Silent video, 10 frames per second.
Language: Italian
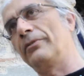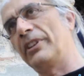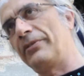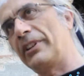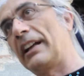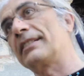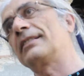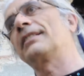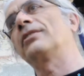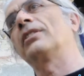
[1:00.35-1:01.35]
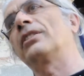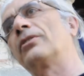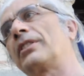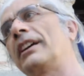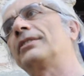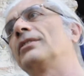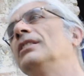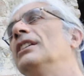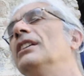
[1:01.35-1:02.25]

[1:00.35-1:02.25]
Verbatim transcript: verificare se l'articolo è mm. corretto.